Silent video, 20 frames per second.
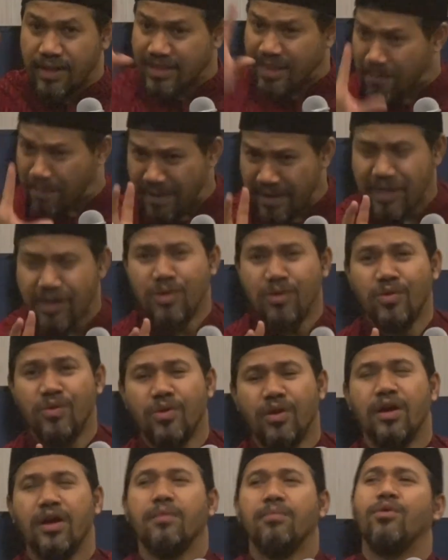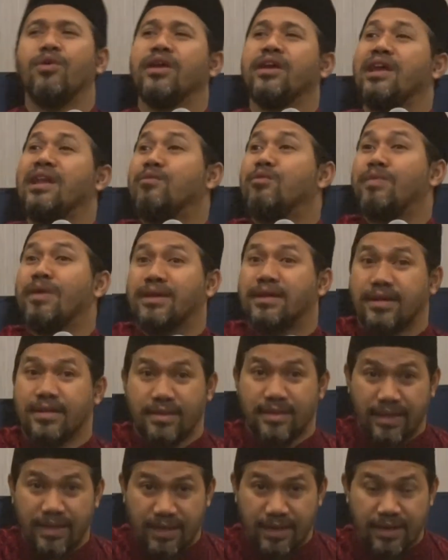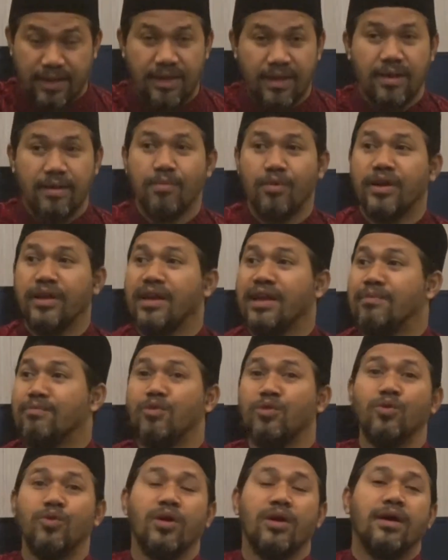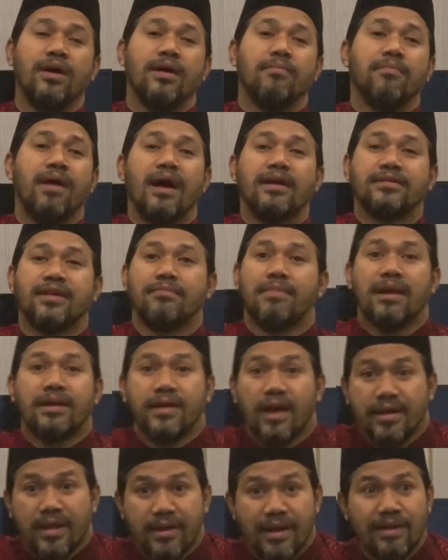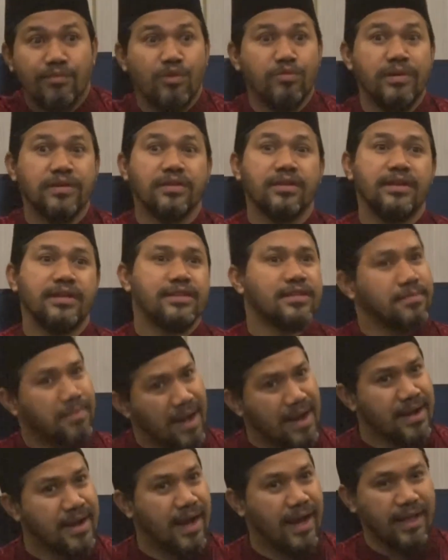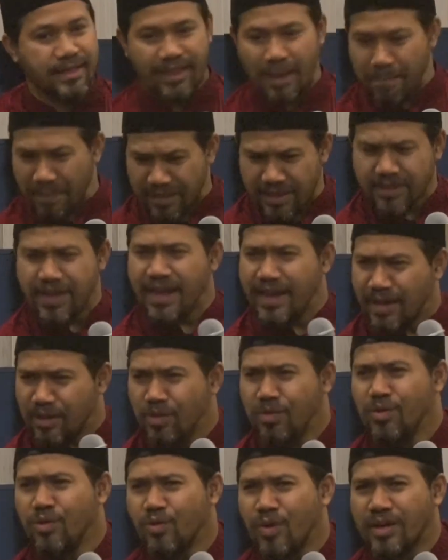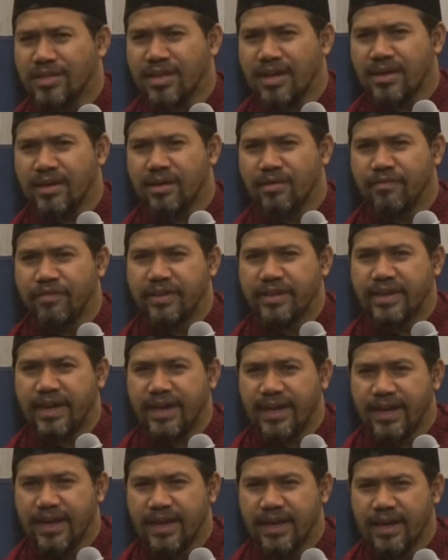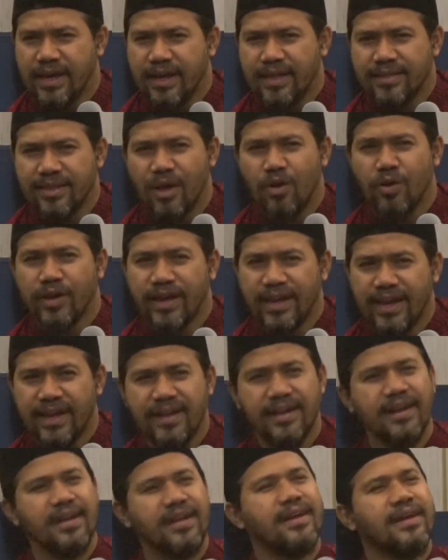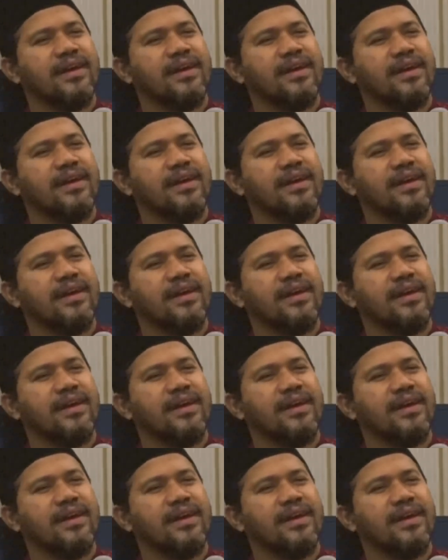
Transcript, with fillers: Tapi ini dulu, boleh ilmu marketing, boleh ilmu bahasa Mandarin, ilmu bisnis, mah mangga. Tapi tiga ini dulu kuasai, fikih, tauhid,